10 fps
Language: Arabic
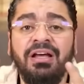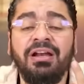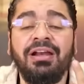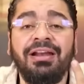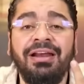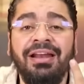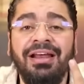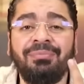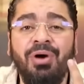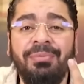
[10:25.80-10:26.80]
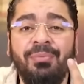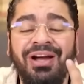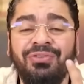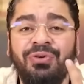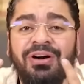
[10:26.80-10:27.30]
الى الان معامل
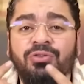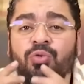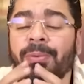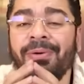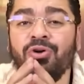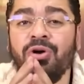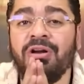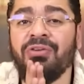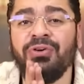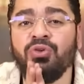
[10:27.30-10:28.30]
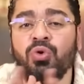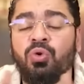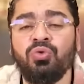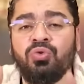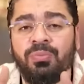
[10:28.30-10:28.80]
واحد فقط ورفضوا
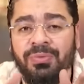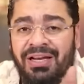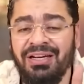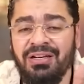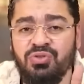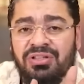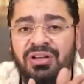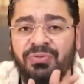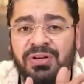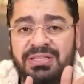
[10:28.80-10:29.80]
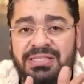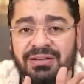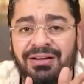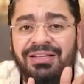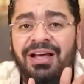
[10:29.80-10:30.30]
يردوا يعني احنا وصلنا في
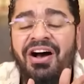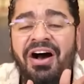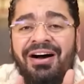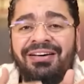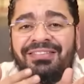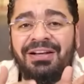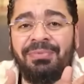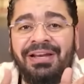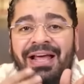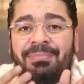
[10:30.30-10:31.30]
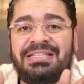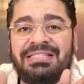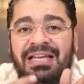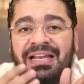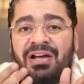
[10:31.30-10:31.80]
الاتصالات اكثر من
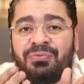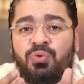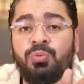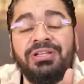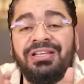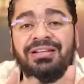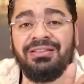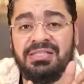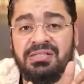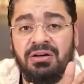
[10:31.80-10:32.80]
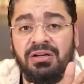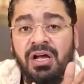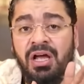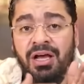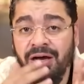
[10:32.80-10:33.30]
5200 اتصال
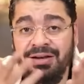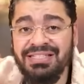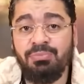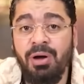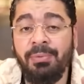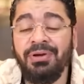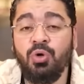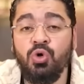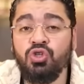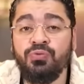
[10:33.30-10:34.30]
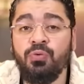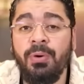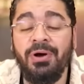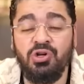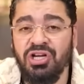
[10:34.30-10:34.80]
خلاص المعممين كشفوا
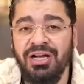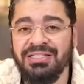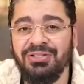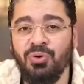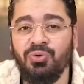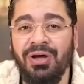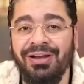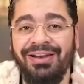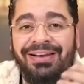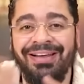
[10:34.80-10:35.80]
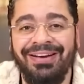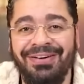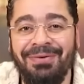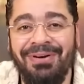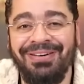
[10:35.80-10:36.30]
وما بقوش عايزين يردوا على
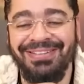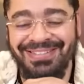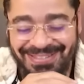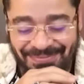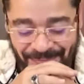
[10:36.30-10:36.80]
الارقام خالص